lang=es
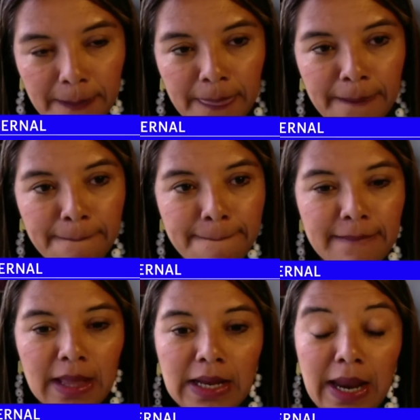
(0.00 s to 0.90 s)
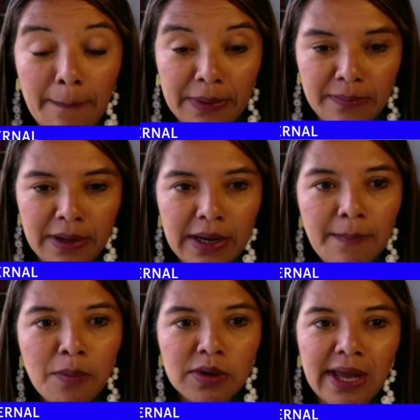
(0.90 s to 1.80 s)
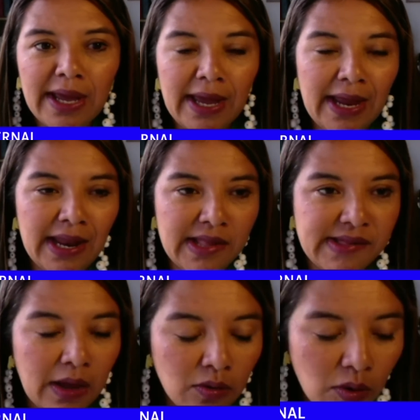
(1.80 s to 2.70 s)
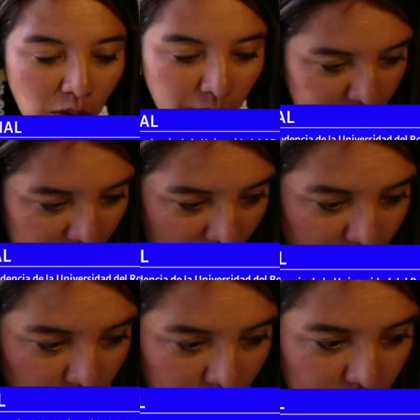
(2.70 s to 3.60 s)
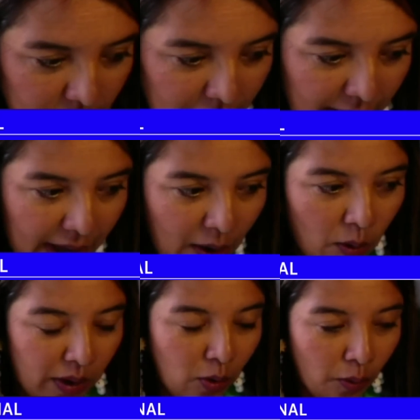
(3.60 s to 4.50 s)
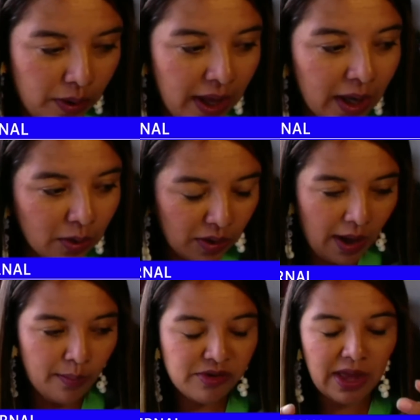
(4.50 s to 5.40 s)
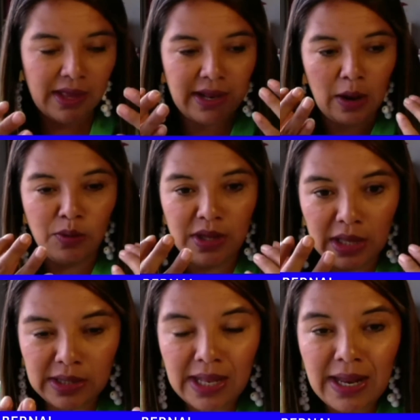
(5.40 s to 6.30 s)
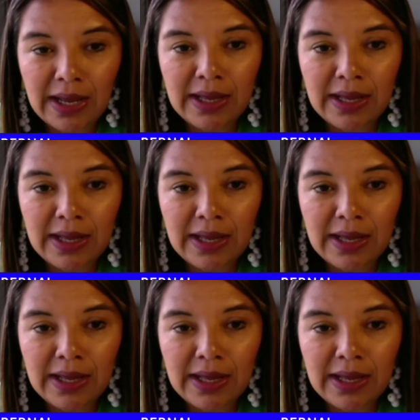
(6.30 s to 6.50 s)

Mm, la primera porque el Estado colombiano eh, o el gobierno, digamos que la unidad que es